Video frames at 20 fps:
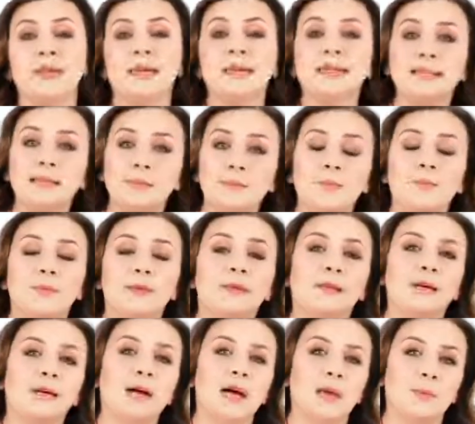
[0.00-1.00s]
Если мы
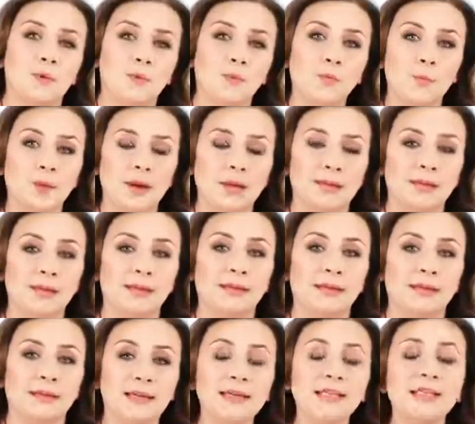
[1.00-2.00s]
предлагаем ему пройти
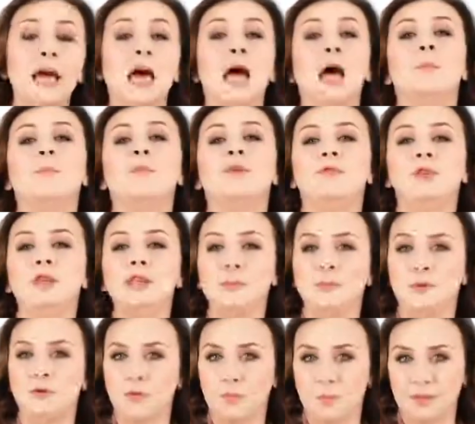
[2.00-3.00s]
этот тест, мы
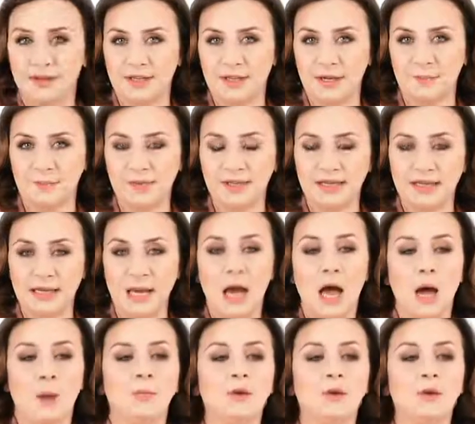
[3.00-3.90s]
видим его потребности.